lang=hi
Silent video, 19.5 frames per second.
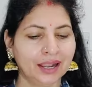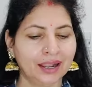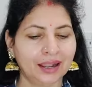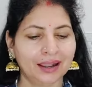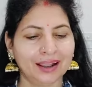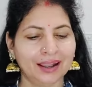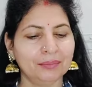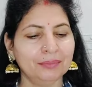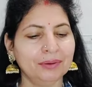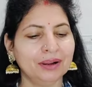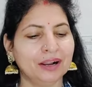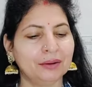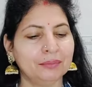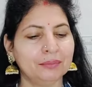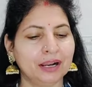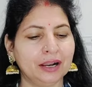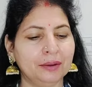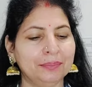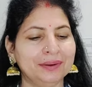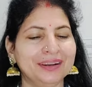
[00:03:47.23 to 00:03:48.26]
अब हम
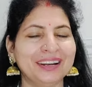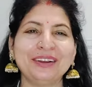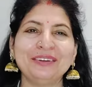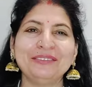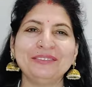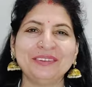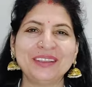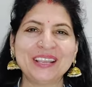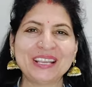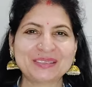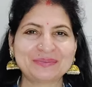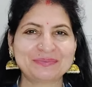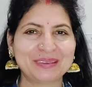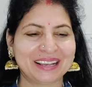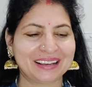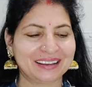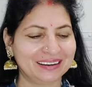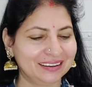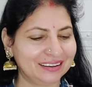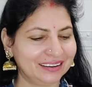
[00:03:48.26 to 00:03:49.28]
अपना फेस पैक
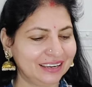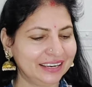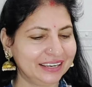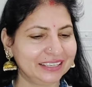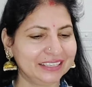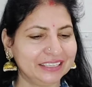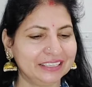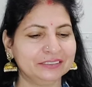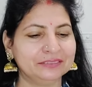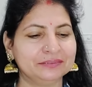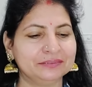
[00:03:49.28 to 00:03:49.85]
लगाएंगे